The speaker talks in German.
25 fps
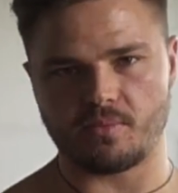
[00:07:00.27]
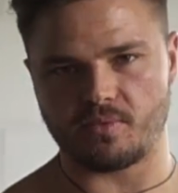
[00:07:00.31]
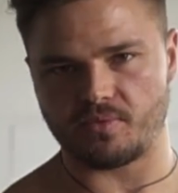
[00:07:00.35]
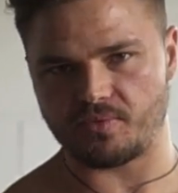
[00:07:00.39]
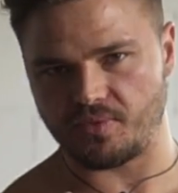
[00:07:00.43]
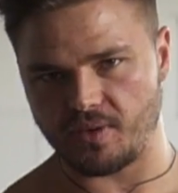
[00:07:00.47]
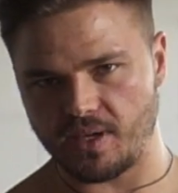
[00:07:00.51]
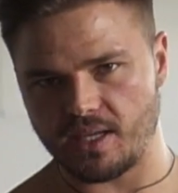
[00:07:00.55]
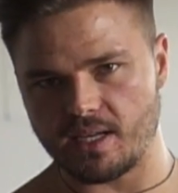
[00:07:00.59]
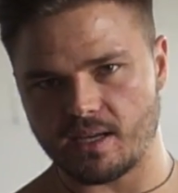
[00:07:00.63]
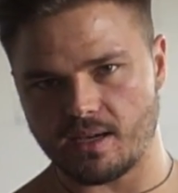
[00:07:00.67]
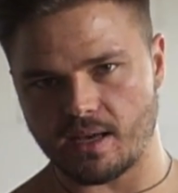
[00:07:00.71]

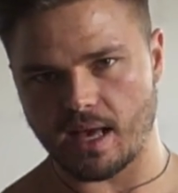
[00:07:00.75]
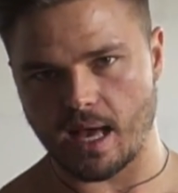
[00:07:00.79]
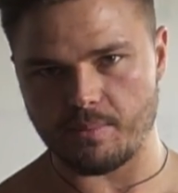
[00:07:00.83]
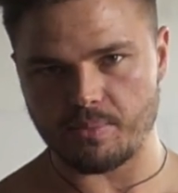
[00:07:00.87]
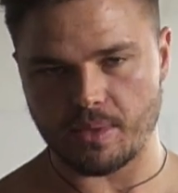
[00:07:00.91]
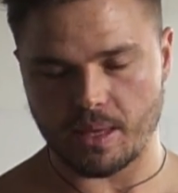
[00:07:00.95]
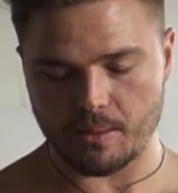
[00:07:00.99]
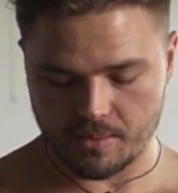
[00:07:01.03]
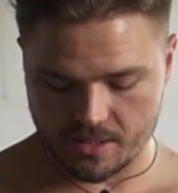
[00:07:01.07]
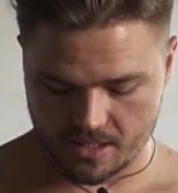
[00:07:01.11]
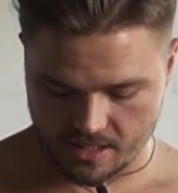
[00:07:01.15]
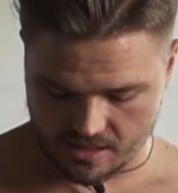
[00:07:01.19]
Viele haben
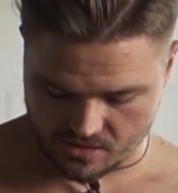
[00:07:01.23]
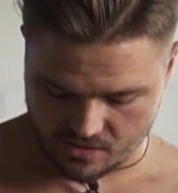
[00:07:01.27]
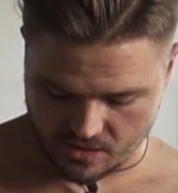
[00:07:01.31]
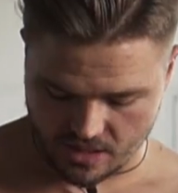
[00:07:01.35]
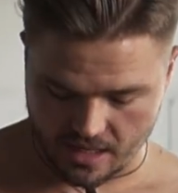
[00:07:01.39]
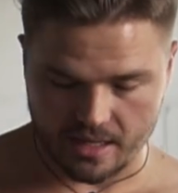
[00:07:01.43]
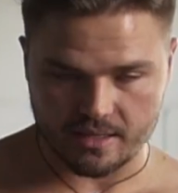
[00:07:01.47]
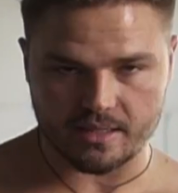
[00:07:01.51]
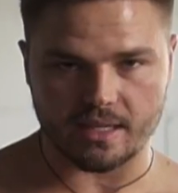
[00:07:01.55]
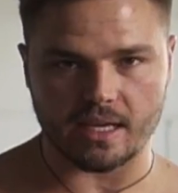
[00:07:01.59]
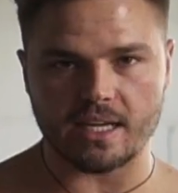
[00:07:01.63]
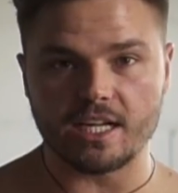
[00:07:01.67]
nämlich, also
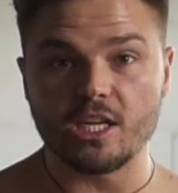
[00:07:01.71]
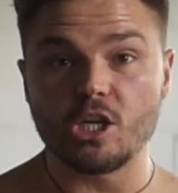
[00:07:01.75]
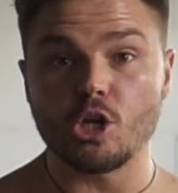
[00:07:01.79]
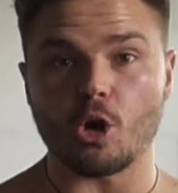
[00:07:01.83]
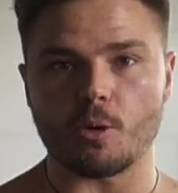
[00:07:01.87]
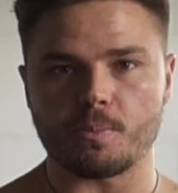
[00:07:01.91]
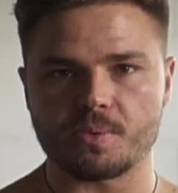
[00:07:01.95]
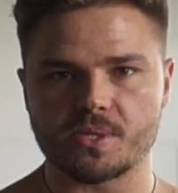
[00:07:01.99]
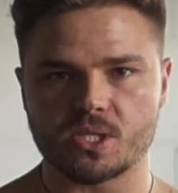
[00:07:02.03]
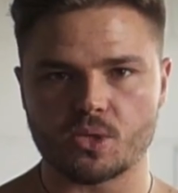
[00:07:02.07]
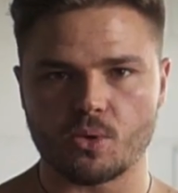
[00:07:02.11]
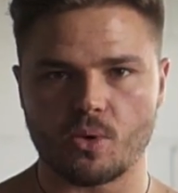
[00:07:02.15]
der, der
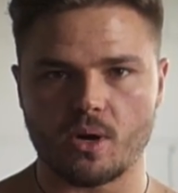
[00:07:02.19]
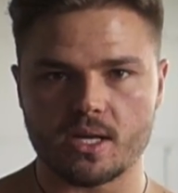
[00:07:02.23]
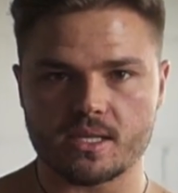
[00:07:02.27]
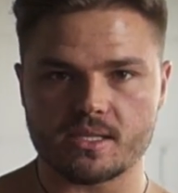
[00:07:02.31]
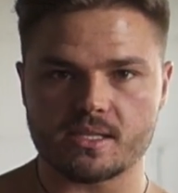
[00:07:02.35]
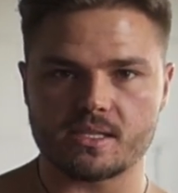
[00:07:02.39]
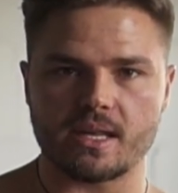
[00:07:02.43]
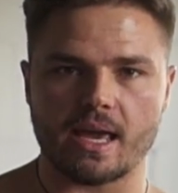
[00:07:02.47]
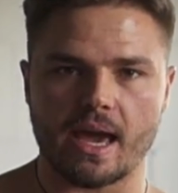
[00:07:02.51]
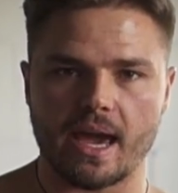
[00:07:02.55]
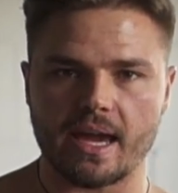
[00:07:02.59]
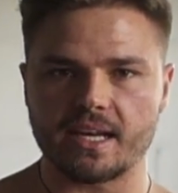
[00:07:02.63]

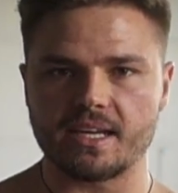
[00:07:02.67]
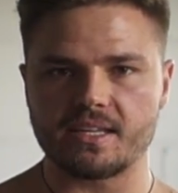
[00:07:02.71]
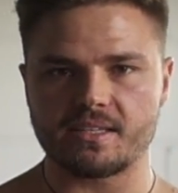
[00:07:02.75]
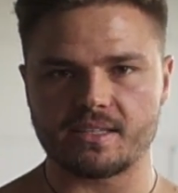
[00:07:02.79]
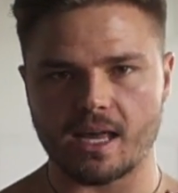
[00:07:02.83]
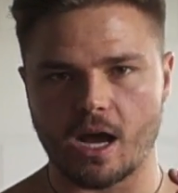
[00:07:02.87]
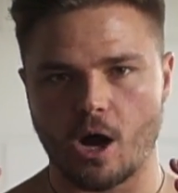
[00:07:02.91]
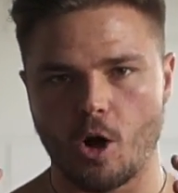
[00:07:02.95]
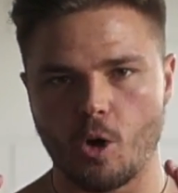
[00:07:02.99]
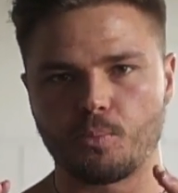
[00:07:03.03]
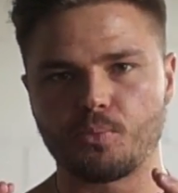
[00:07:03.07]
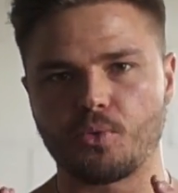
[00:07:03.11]
Iliopsoas, der eigentlich
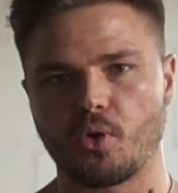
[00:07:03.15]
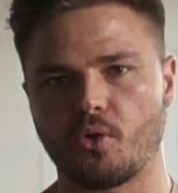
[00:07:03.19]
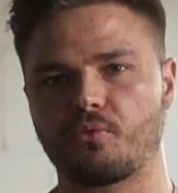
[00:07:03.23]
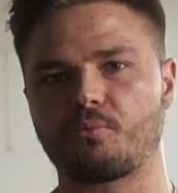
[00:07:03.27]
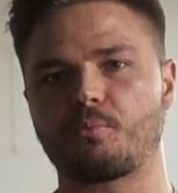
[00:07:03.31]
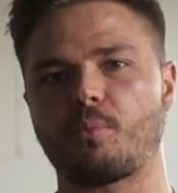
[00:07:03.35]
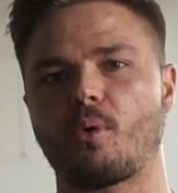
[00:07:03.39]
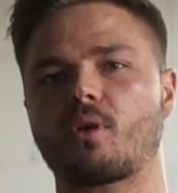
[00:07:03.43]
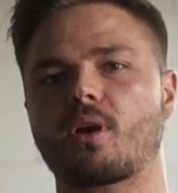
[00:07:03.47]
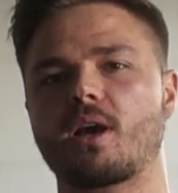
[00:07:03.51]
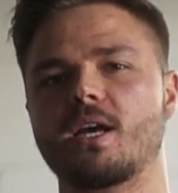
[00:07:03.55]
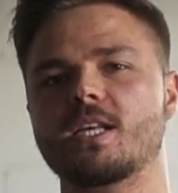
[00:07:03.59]
der
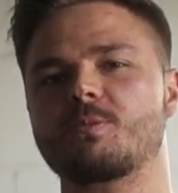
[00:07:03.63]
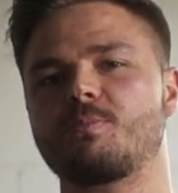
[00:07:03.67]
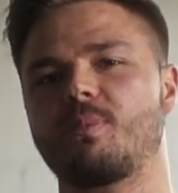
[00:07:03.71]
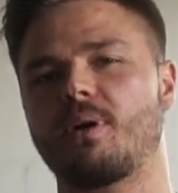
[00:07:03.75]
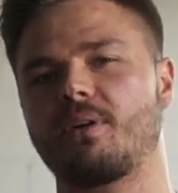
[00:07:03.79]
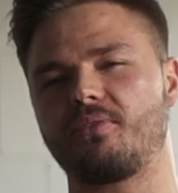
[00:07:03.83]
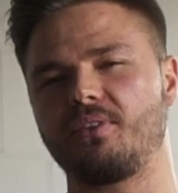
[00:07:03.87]
Haupthüftbeuger ist,